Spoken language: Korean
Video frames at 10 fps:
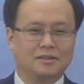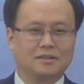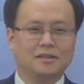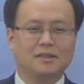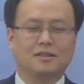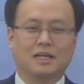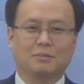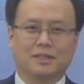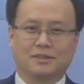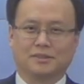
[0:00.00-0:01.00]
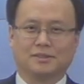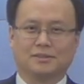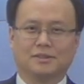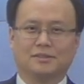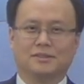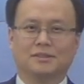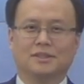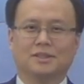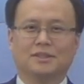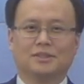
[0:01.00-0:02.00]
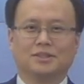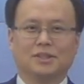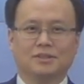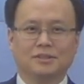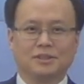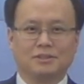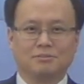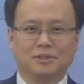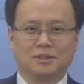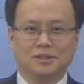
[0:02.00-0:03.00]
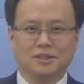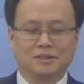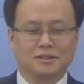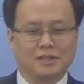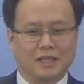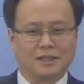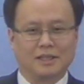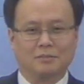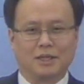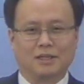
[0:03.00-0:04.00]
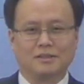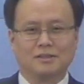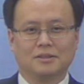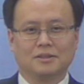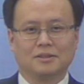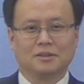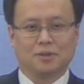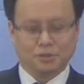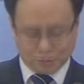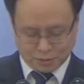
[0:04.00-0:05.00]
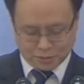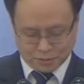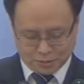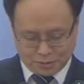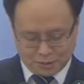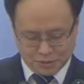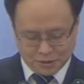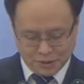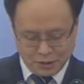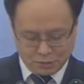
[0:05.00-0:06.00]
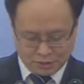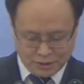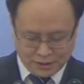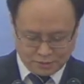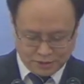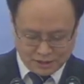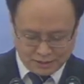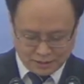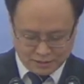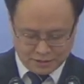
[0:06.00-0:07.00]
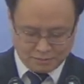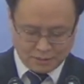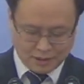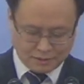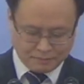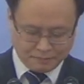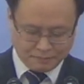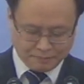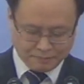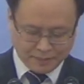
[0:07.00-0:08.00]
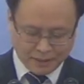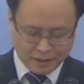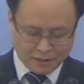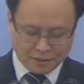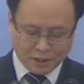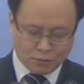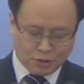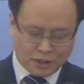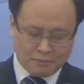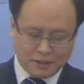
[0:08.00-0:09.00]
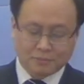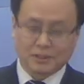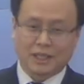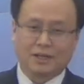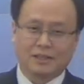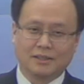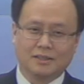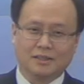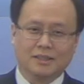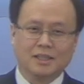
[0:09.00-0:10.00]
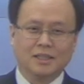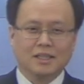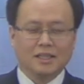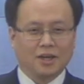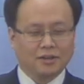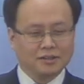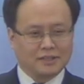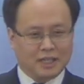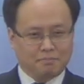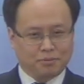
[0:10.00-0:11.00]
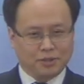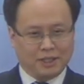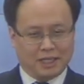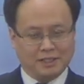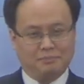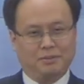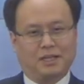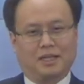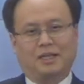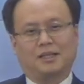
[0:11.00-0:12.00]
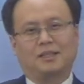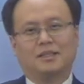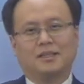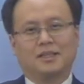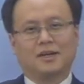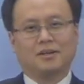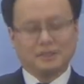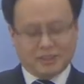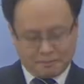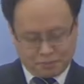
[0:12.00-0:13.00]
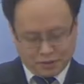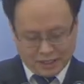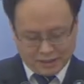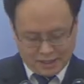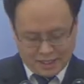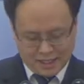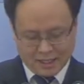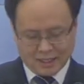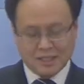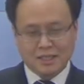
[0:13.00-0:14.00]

그 일을 함에 있어서는 전심 전력을 다해야만 어느 정도 이루어낼 수가 있는 것입니다. 그런데 우리의 믿음 생활은 현세뿐이 아닙니다. 현세뿐 아니라